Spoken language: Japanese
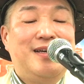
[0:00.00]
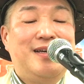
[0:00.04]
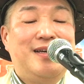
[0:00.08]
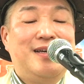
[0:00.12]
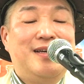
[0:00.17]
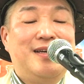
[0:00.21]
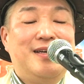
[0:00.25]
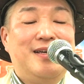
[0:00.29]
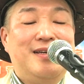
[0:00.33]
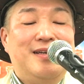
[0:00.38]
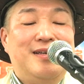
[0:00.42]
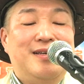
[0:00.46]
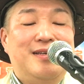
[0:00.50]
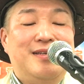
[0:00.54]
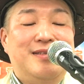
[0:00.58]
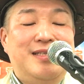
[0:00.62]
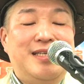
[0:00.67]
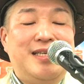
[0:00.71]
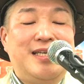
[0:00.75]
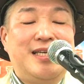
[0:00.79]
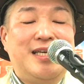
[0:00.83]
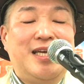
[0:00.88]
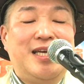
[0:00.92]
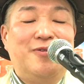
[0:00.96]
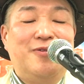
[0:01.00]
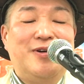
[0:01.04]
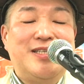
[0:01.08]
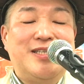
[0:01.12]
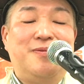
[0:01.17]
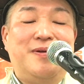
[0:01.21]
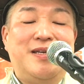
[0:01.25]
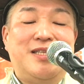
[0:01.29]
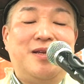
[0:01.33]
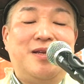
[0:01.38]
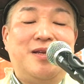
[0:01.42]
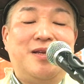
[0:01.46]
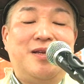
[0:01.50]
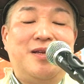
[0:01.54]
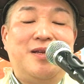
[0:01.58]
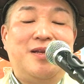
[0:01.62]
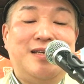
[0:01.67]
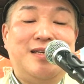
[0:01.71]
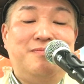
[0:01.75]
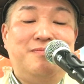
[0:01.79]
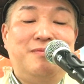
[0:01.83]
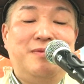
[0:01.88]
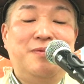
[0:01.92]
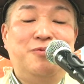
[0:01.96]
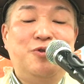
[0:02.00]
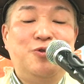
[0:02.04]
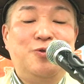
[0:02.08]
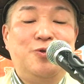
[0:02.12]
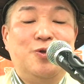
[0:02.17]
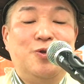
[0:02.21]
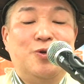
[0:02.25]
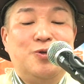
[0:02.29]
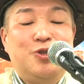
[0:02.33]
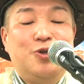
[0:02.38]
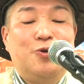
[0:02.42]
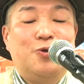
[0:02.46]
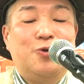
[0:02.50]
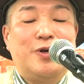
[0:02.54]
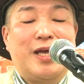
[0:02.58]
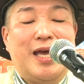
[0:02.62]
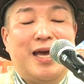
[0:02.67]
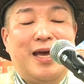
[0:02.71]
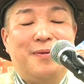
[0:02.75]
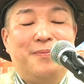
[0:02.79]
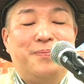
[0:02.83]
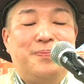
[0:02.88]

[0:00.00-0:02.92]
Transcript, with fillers: 人間はすべて平等であり身分の上下